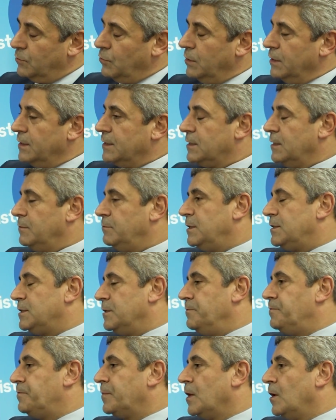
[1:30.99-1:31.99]
Dolayısıyla
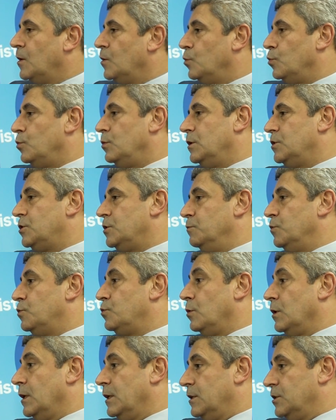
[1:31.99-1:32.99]
bizim ulaşımı
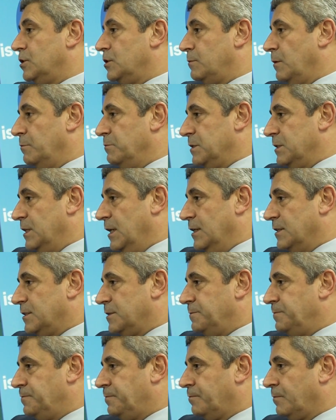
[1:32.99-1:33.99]
kolaylaştırmamız
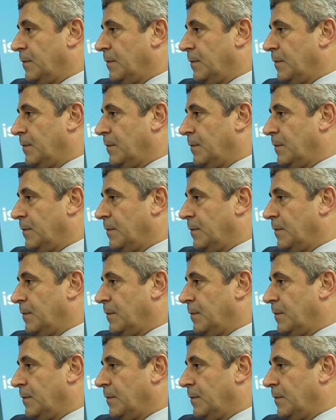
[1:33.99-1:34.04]
lazım.